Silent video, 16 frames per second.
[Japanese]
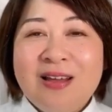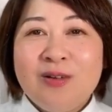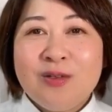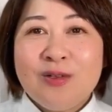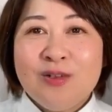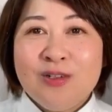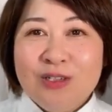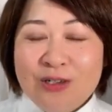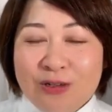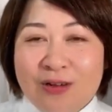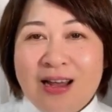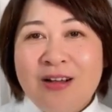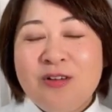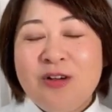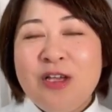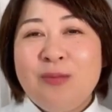その宿
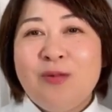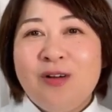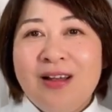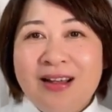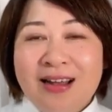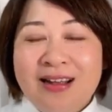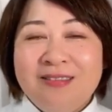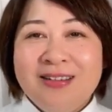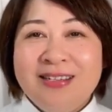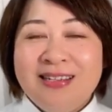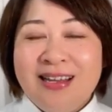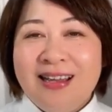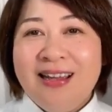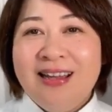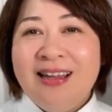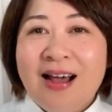泊費もかかる
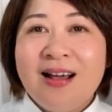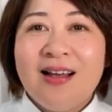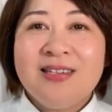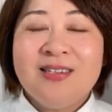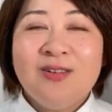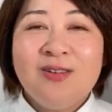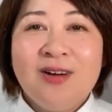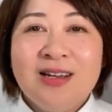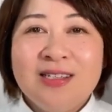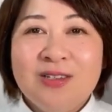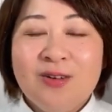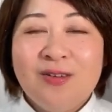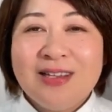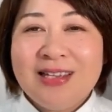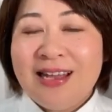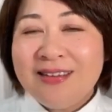し、明石大橋
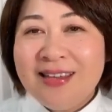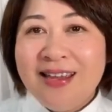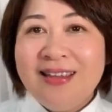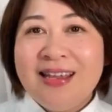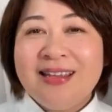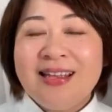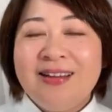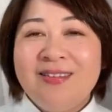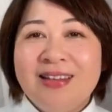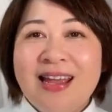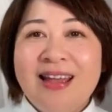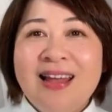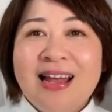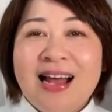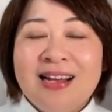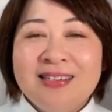を渡って行ってたの
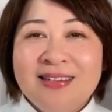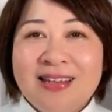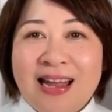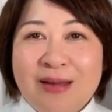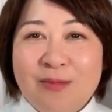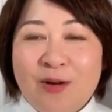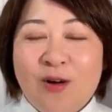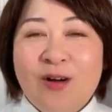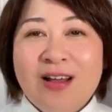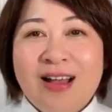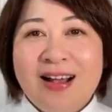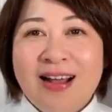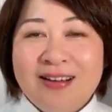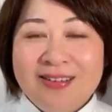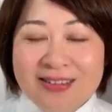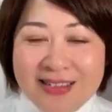で橋代もか
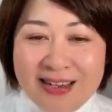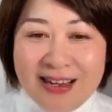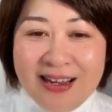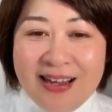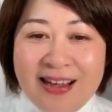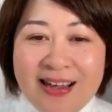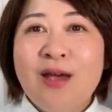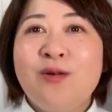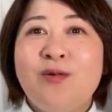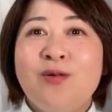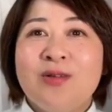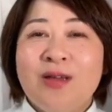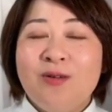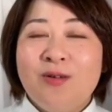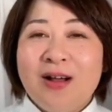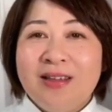かるし、結
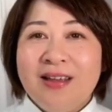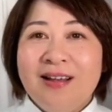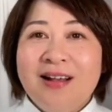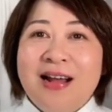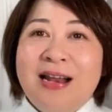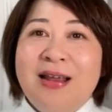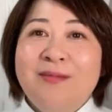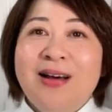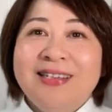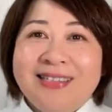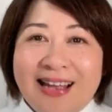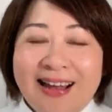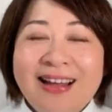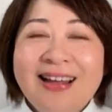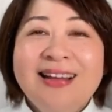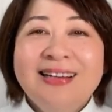構ねお金かかりまし
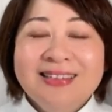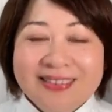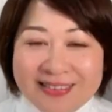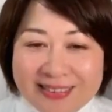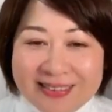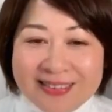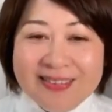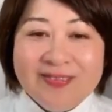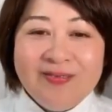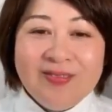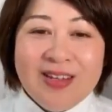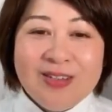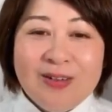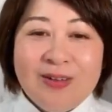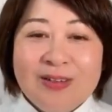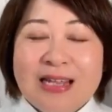た。うん、
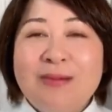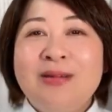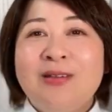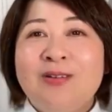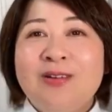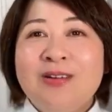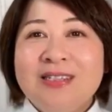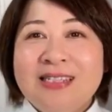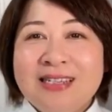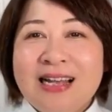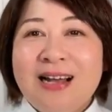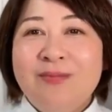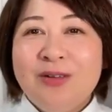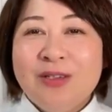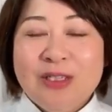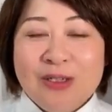でそのための時
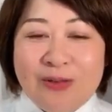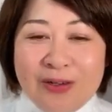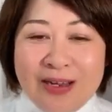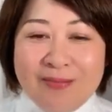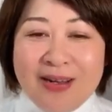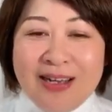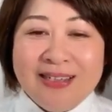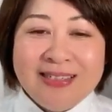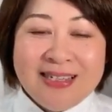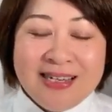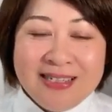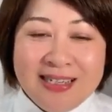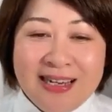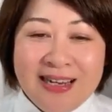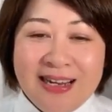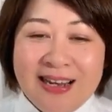間も作りまし
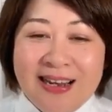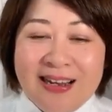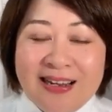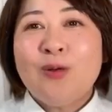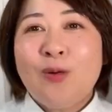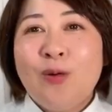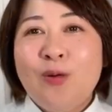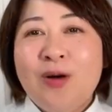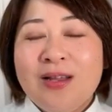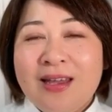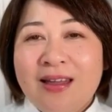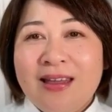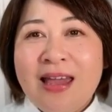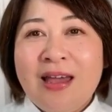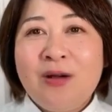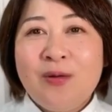たし、そこは
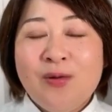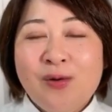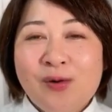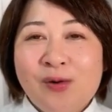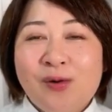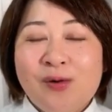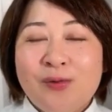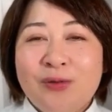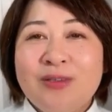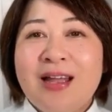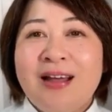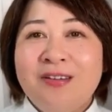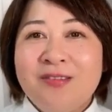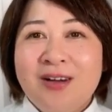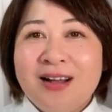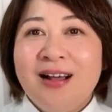ね結構負
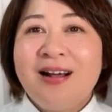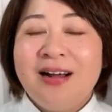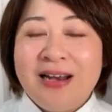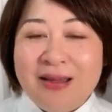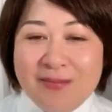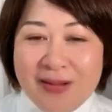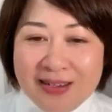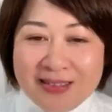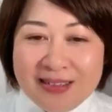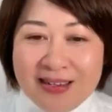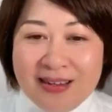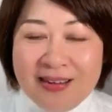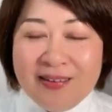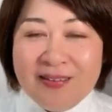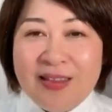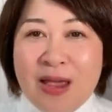担はかかります。
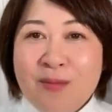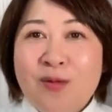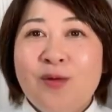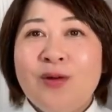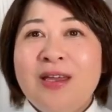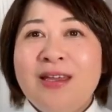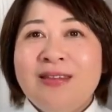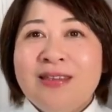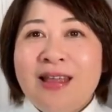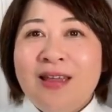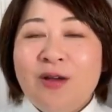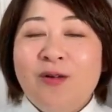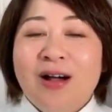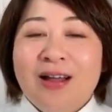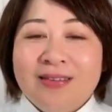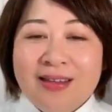でも行って
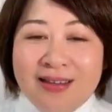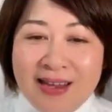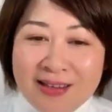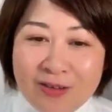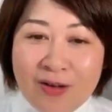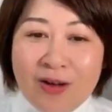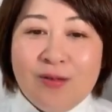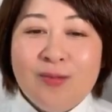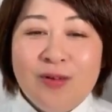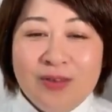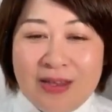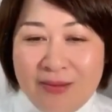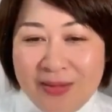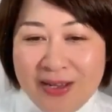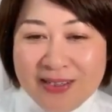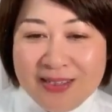よかったなとは思っ
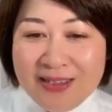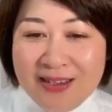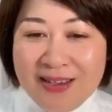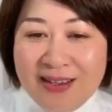てます。